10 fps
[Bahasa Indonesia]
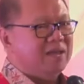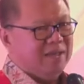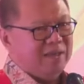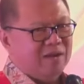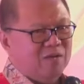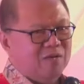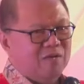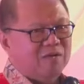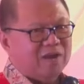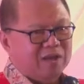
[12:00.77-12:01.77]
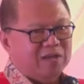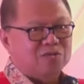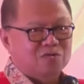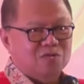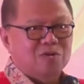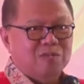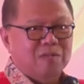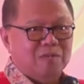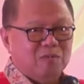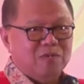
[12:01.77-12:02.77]
kalau orang itu
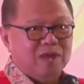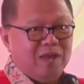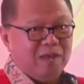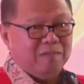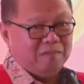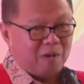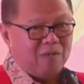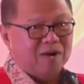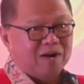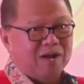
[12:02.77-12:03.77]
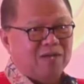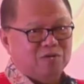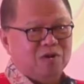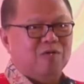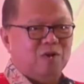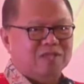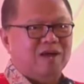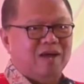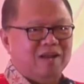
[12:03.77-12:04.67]
mempunyai power atau kekuasaan.